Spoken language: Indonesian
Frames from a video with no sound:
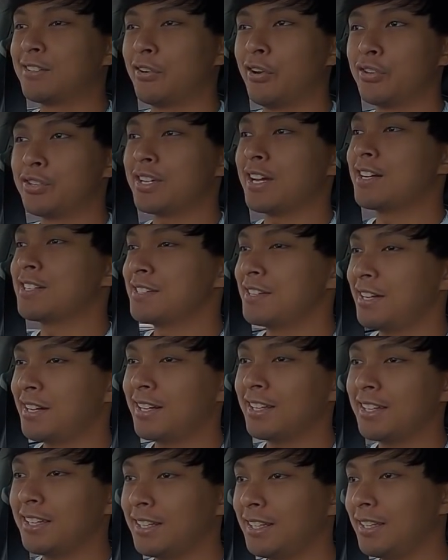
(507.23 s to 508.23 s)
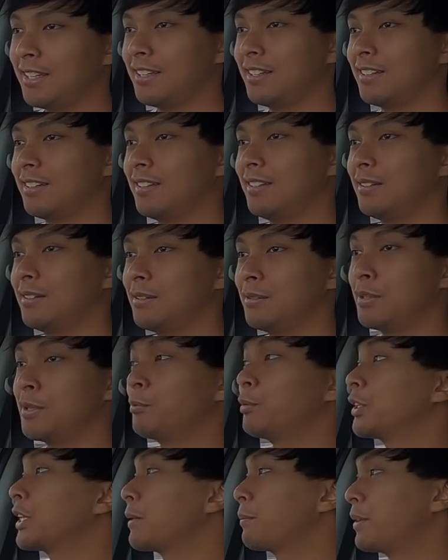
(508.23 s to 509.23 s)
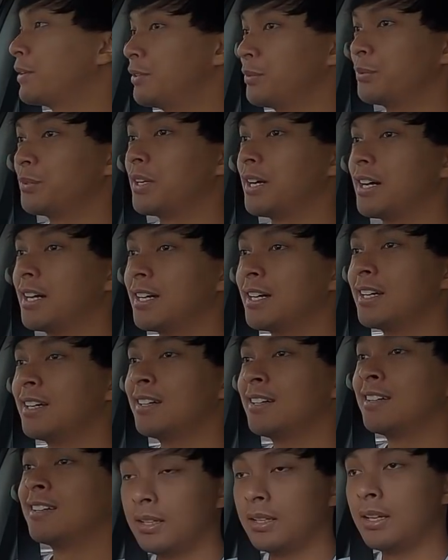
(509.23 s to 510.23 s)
Kalau sekarang-sekarang gini ya buat apa juga.